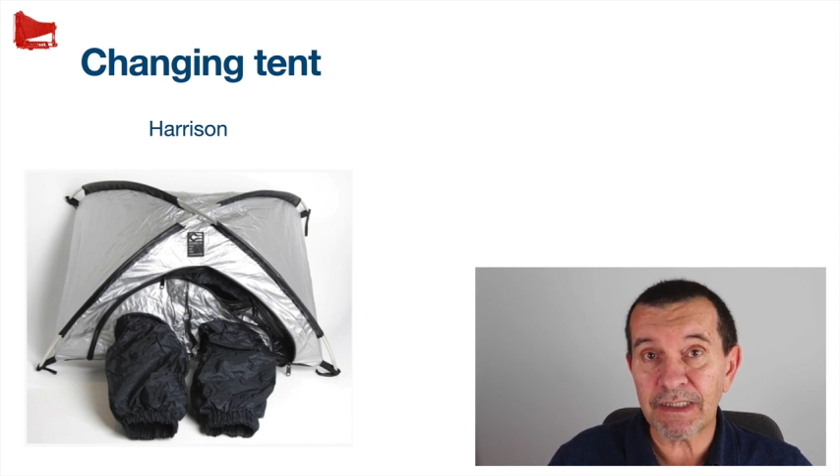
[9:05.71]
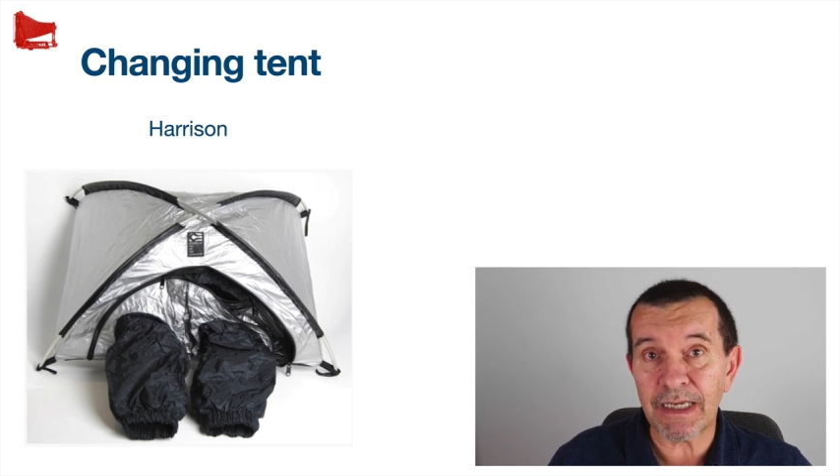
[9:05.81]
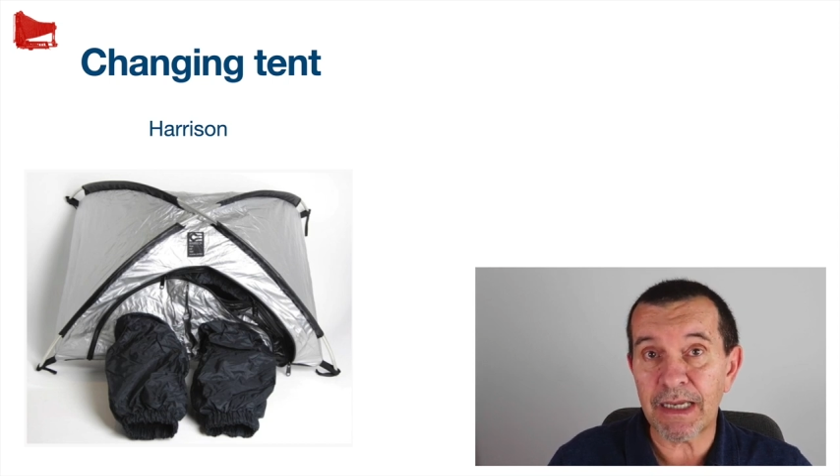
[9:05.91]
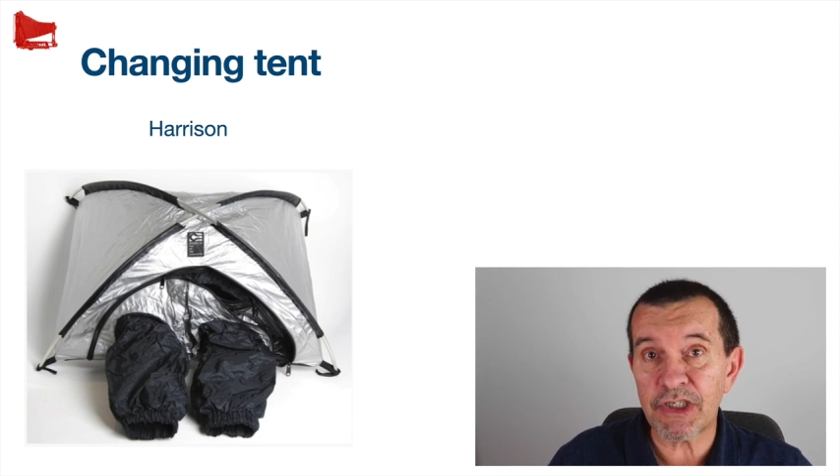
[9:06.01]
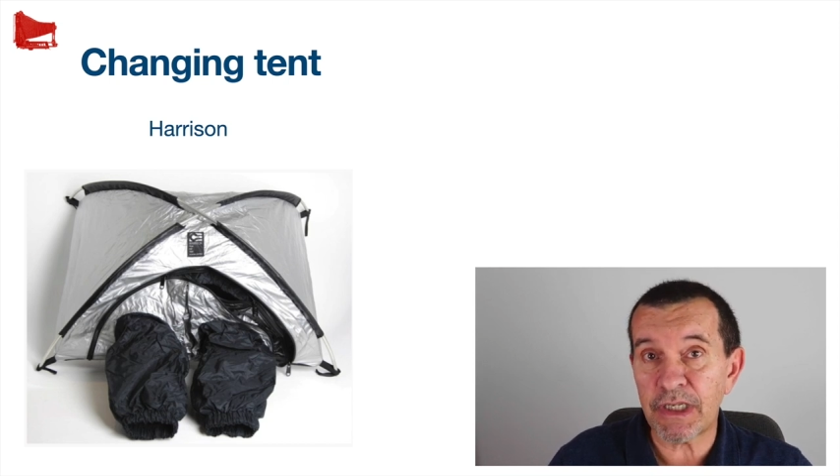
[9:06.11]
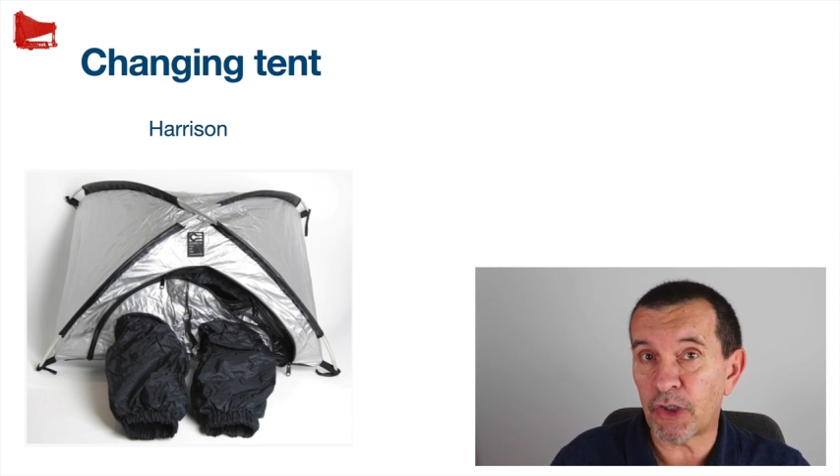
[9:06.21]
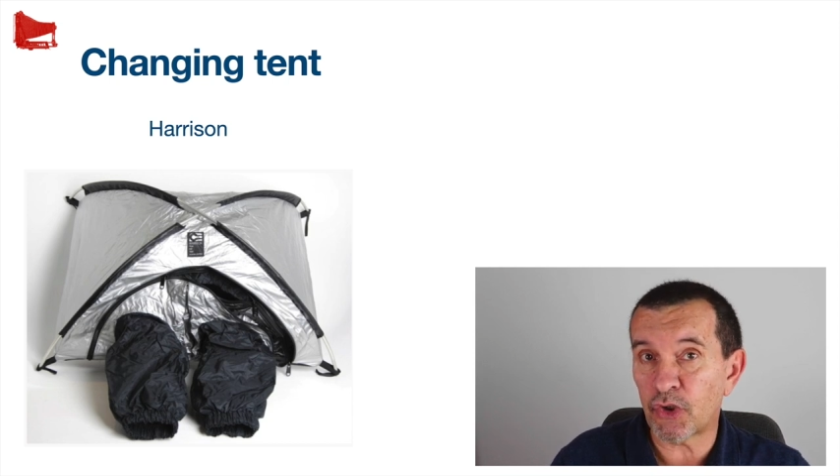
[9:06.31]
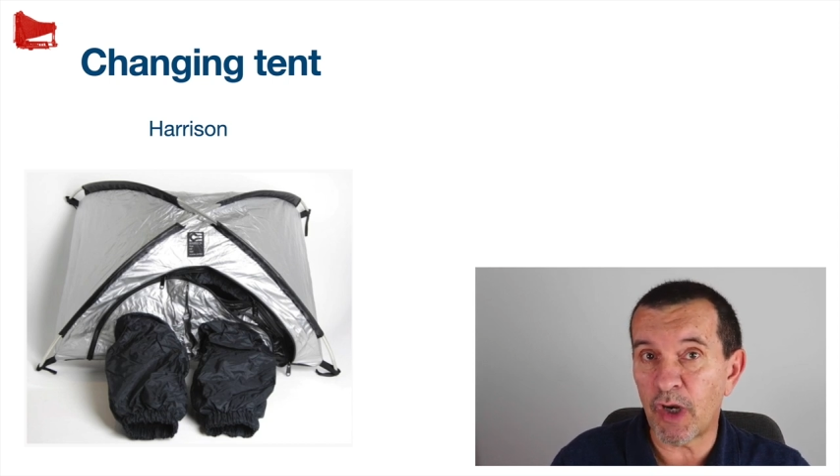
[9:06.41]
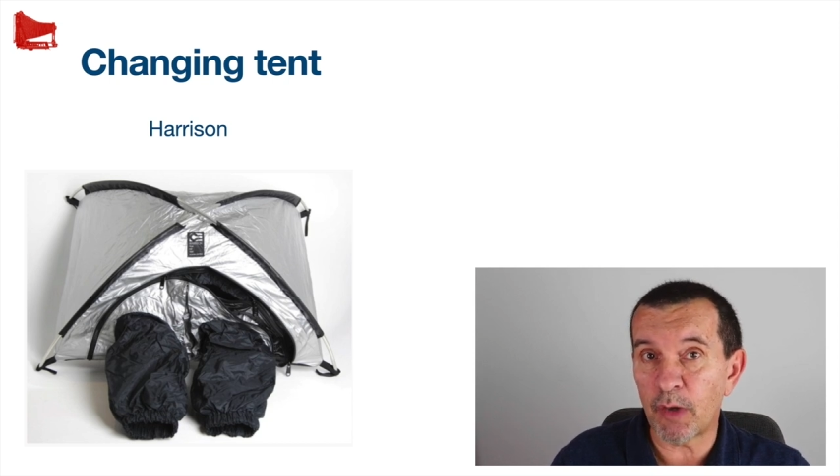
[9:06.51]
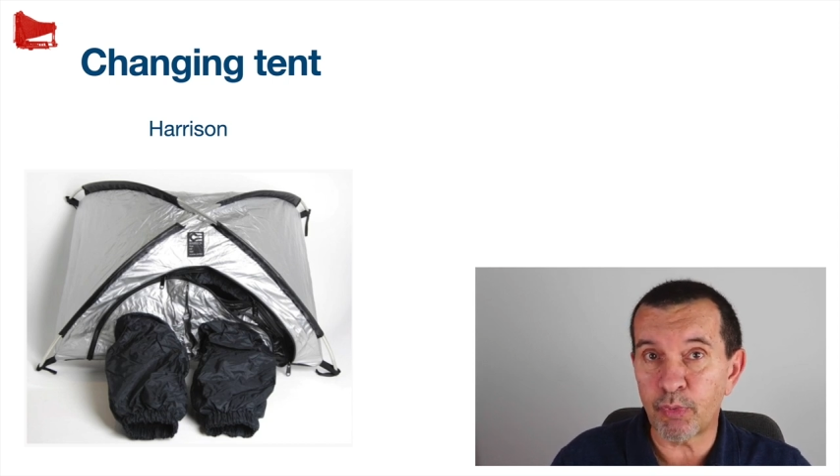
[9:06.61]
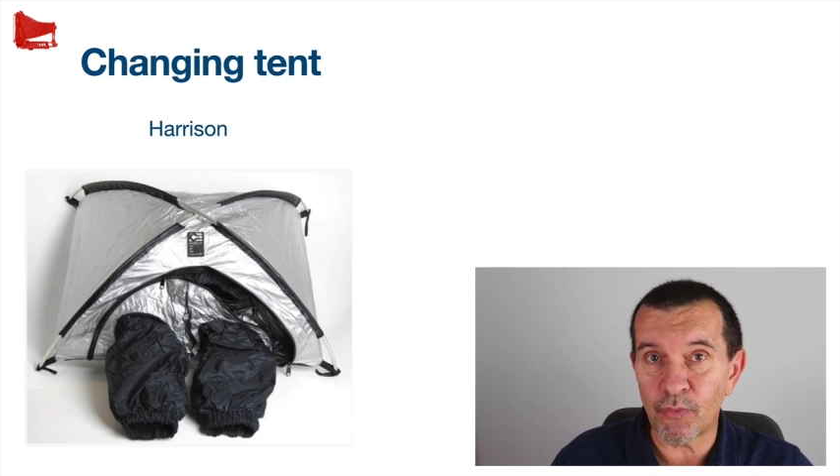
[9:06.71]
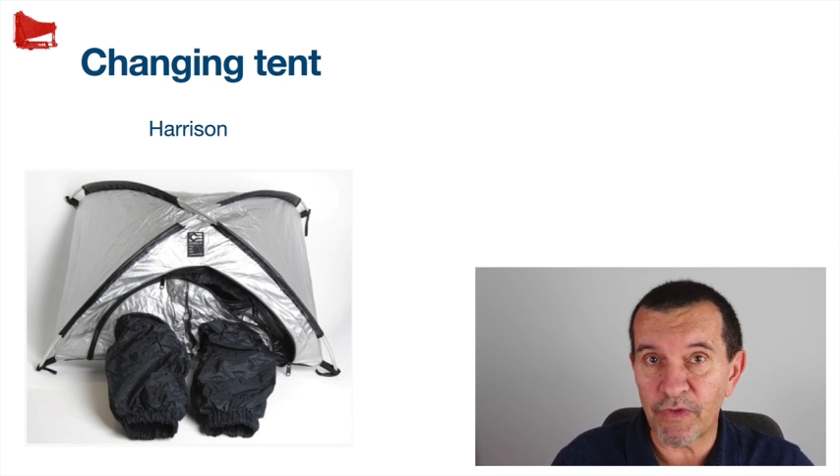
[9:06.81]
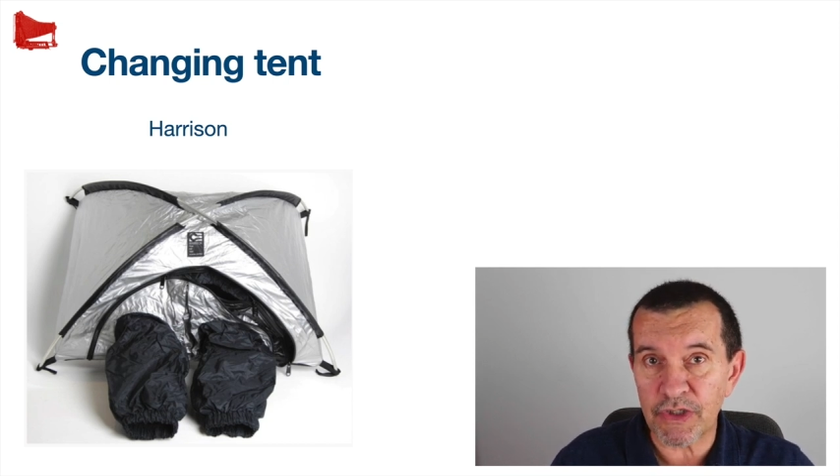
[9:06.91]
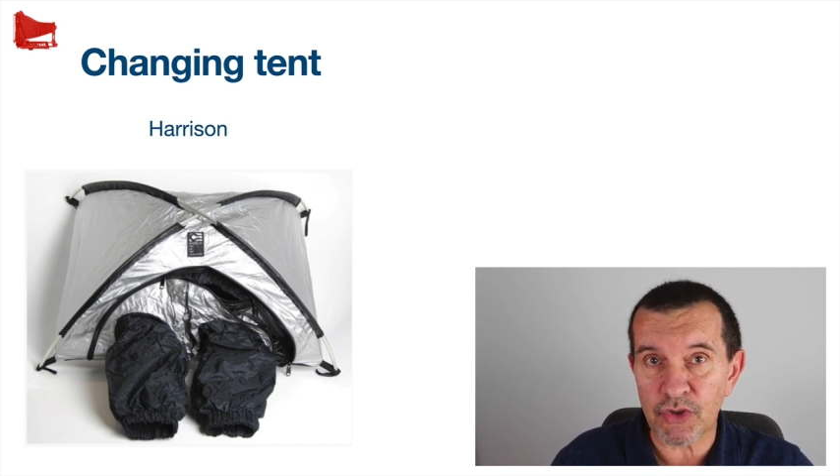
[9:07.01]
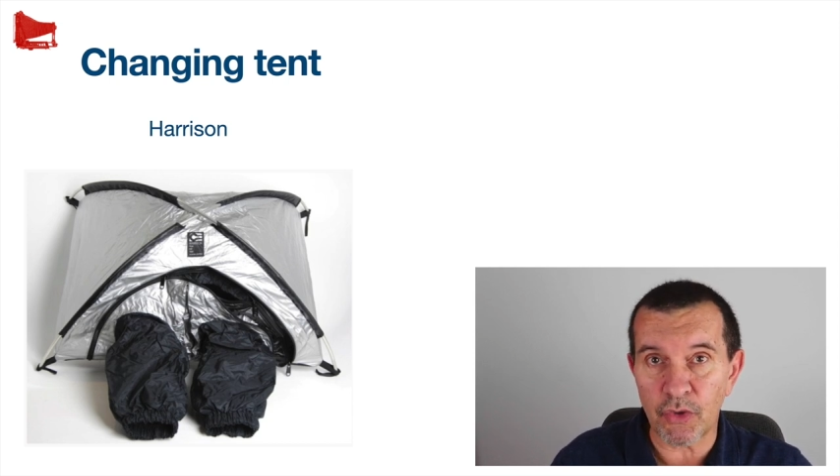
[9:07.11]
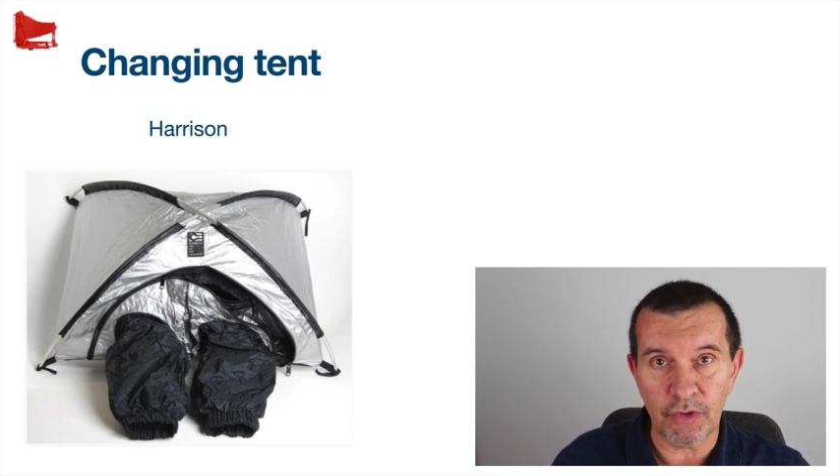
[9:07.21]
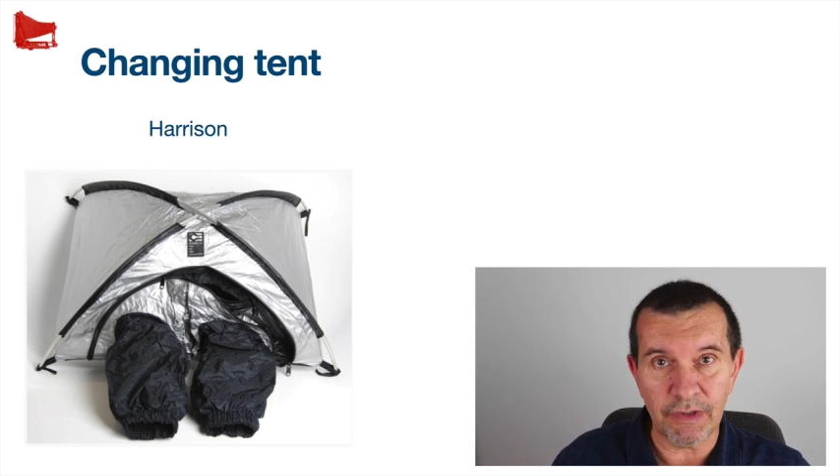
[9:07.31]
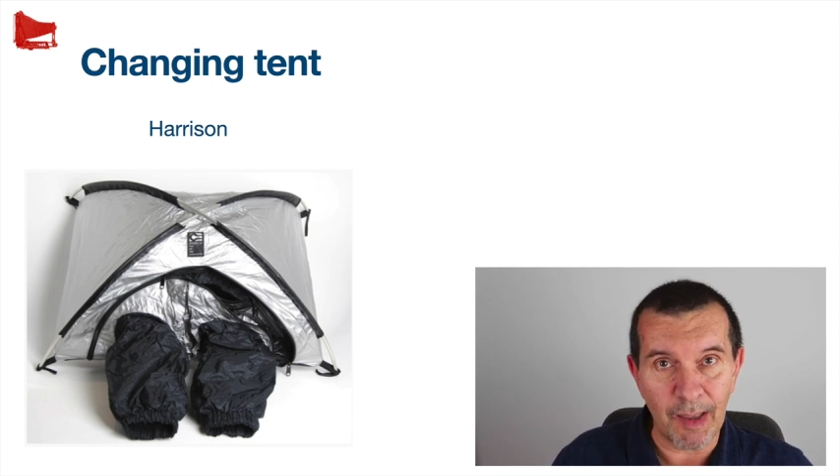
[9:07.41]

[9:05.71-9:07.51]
entrarci dentro del pulviscolo,